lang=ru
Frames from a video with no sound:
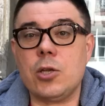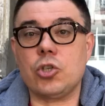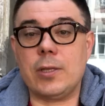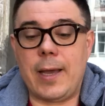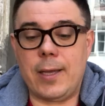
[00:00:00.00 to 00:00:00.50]

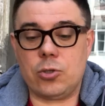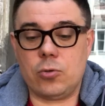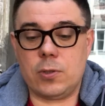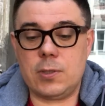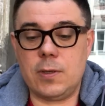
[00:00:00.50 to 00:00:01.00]
ожидает,
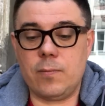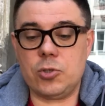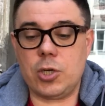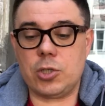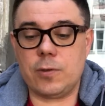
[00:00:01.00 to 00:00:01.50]
что Россия в
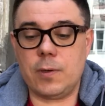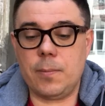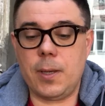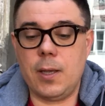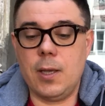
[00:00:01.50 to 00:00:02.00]
ближайшее
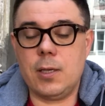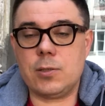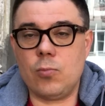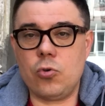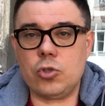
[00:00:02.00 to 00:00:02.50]
время
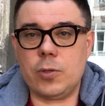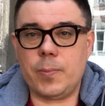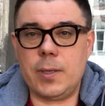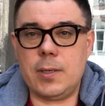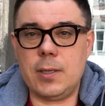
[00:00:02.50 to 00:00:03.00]
сможет
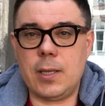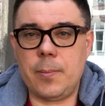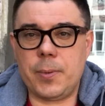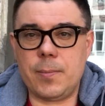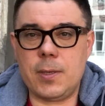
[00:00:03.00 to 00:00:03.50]
пойти на
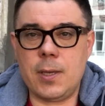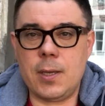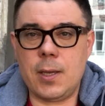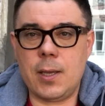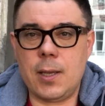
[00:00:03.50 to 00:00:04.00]

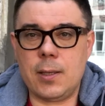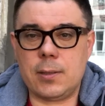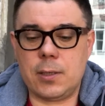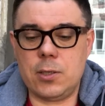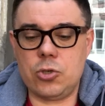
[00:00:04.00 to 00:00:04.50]
применение
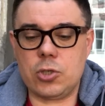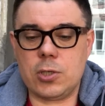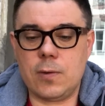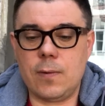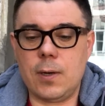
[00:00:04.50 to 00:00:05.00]

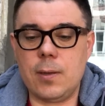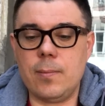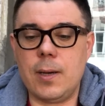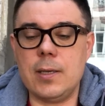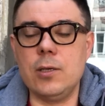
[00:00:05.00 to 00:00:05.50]
тактического
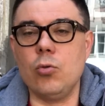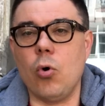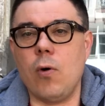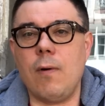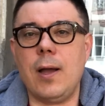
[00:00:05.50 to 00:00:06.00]
либо
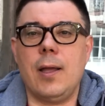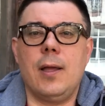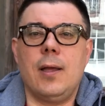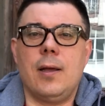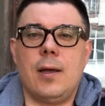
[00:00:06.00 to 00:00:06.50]
иного
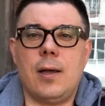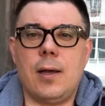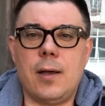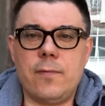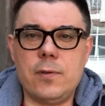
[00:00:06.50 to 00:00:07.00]

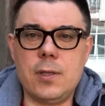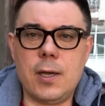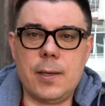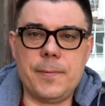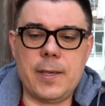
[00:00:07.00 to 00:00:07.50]
э,
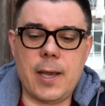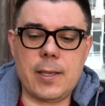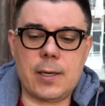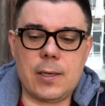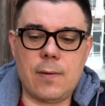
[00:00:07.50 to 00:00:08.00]
вида
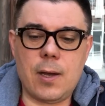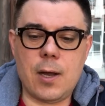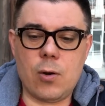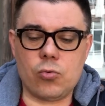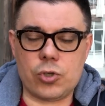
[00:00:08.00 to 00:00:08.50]
ядерного
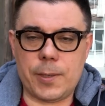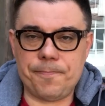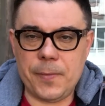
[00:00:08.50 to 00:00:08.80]
оружия.